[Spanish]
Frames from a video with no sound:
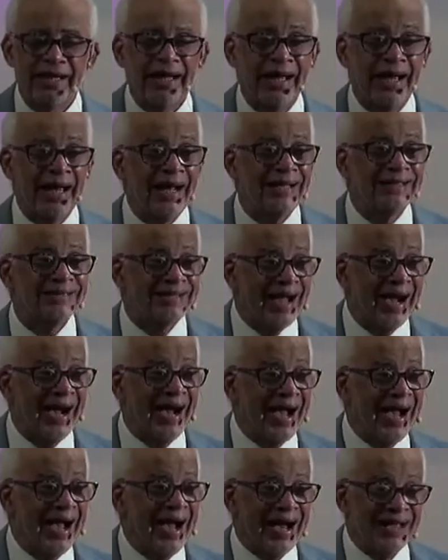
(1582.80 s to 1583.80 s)
Él
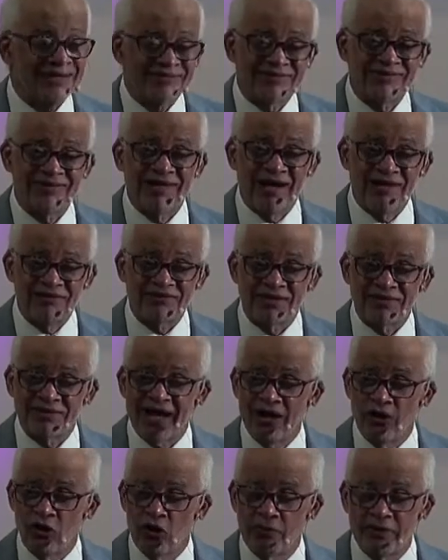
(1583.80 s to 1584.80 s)
ya hacía esa
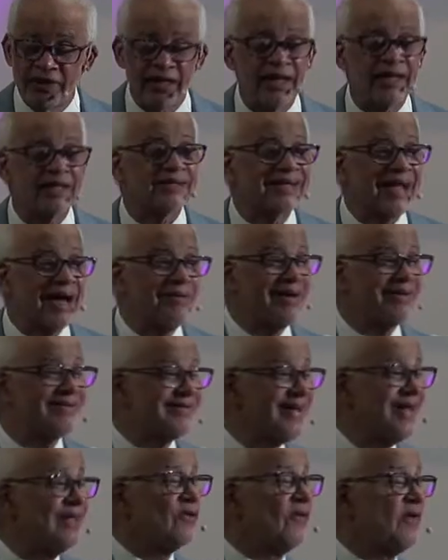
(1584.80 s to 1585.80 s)
edad joven, estaba
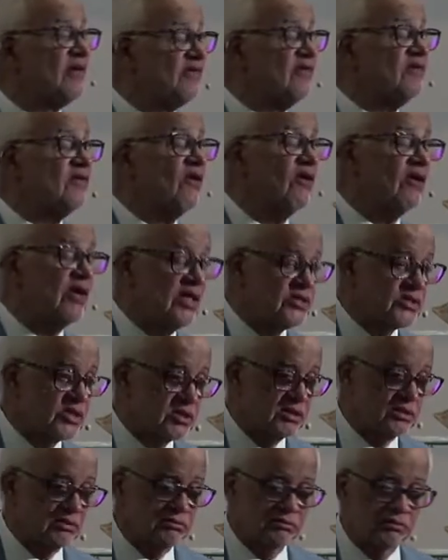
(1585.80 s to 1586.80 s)
haciendo decisiones.
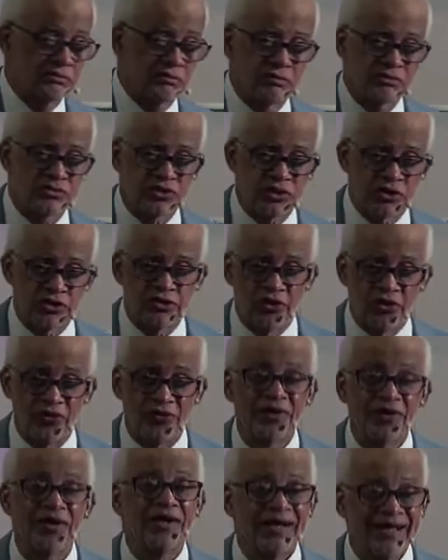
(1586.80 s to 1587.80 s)
¿Sí o no?
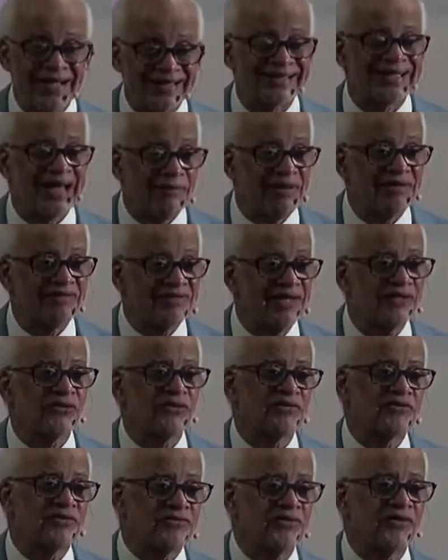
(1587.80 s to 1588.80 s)
Estaba haciendo
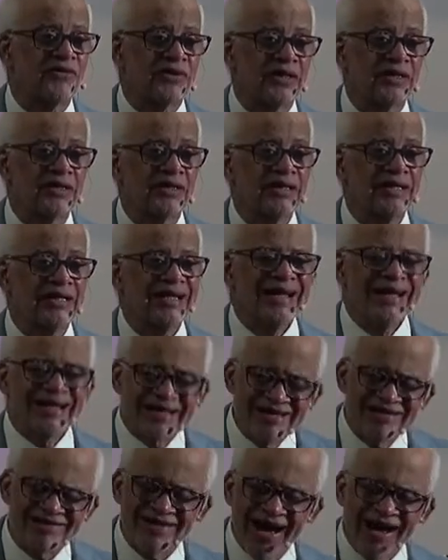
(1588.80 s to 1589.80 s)
decisiones.
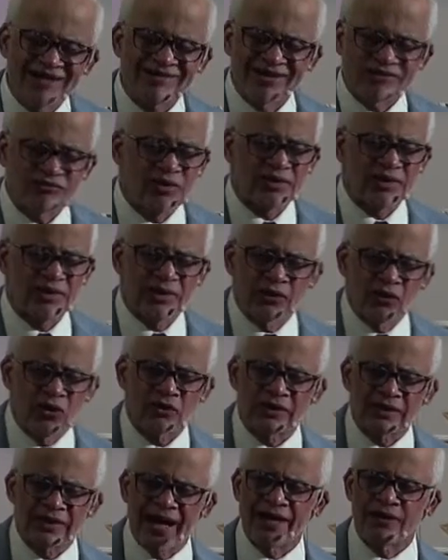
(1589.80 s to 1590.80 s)
Quizás a su alrededor,
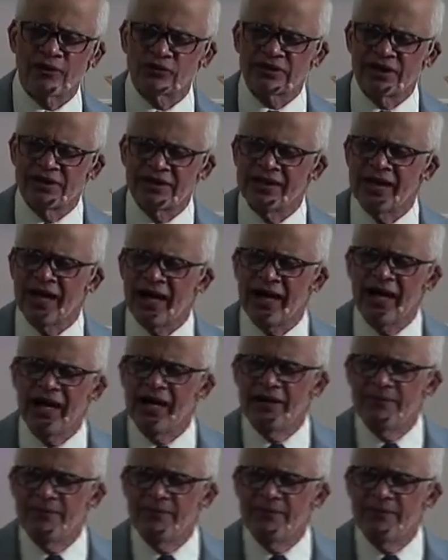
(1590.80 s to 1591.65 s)
claro, tenía